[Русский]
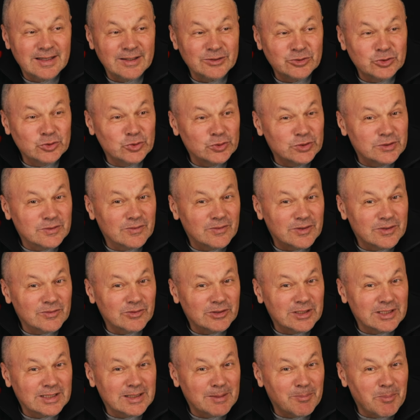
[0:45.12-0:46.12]
чувствовать
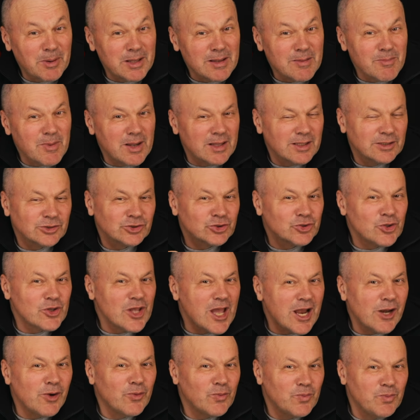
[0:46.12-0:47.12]
вот это понимание, что
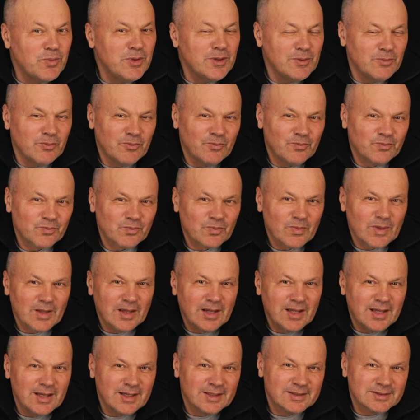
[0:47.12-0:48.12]
я любим
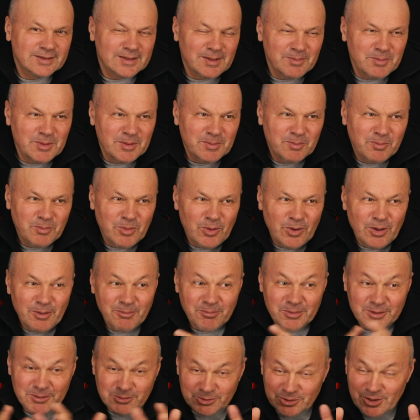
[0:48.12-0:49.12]
э, самим Богом.
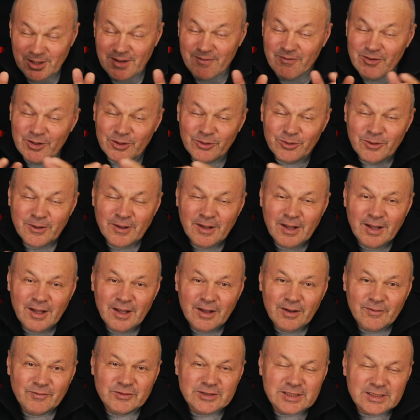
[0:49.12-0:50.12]
Потому что я верю,
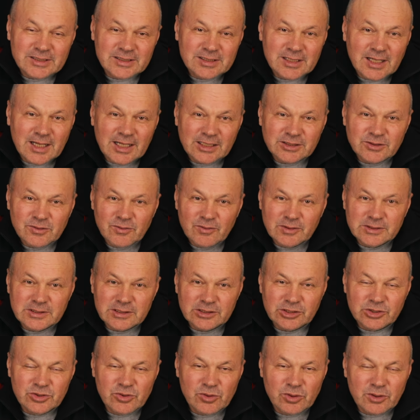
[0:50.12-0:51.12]
в сердце каждого
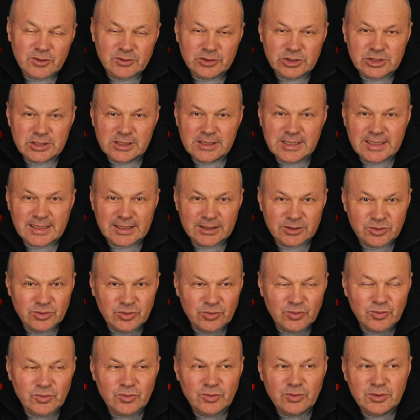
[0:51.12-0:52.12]
возрожденного человека
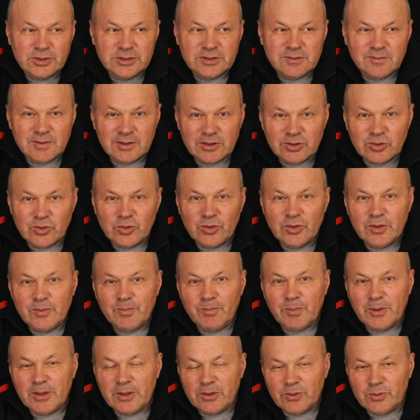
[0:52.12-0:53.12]
Дух Святой
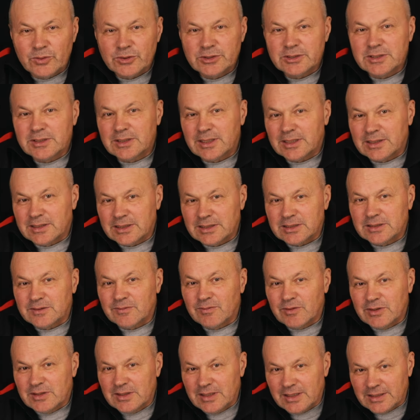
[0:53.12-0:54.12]
приносит это
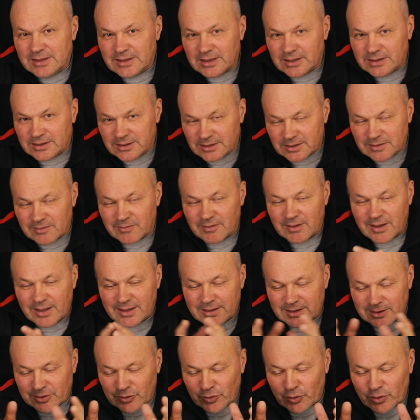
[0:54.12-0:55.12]
свидетельство.
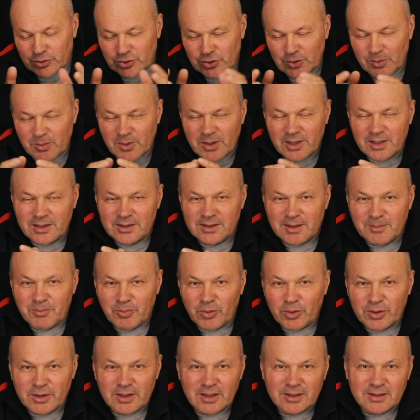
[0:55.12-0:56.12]
Это то, о чем говорил
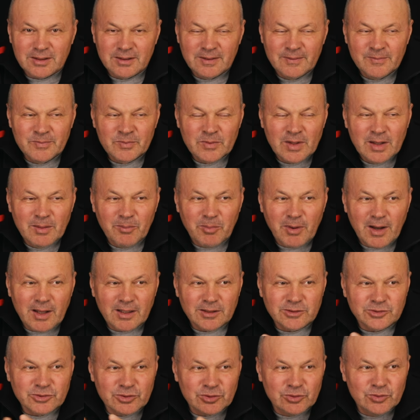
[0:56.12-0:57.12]
апостол
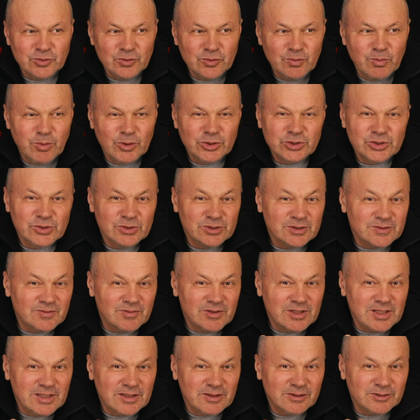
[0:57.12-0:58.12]
Павел, что Дух Божий, Он
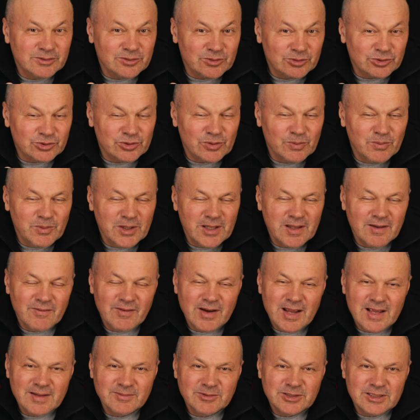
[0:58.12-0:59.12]
свидетельствует, что мы
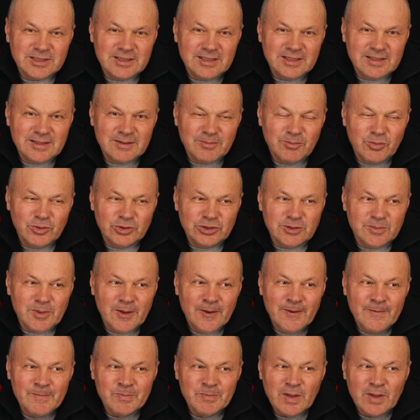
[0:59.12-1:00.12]
являемся дети Божьими.
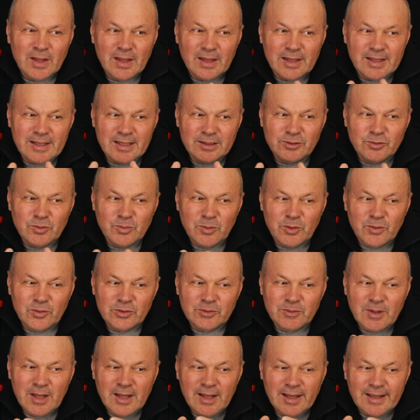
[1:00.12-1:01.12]
И я думаю,
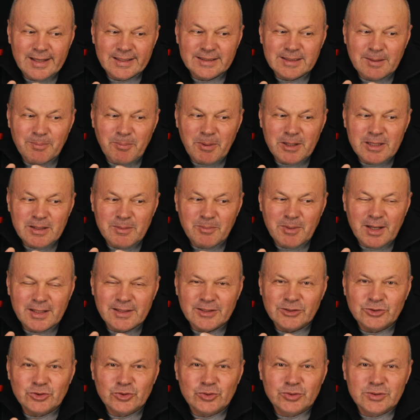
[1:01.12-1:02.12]
вот это
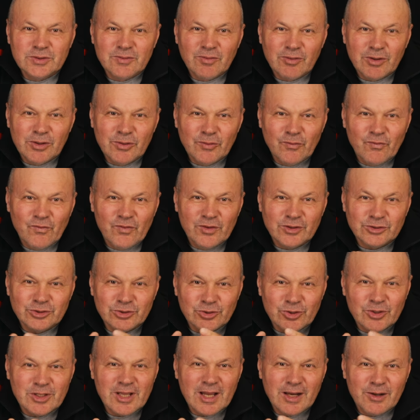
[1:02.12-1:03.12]
понимание чувства любви,
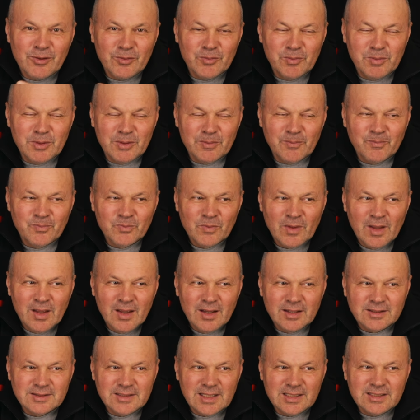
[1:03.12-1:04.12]
что я любим.
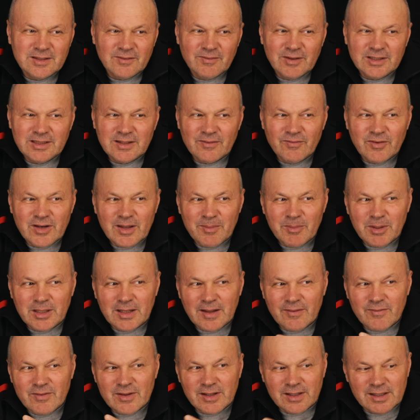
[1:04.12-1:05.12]
Знаете, в это время,
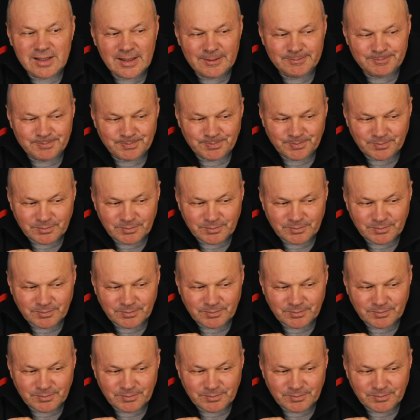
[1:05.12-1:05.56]
наверное,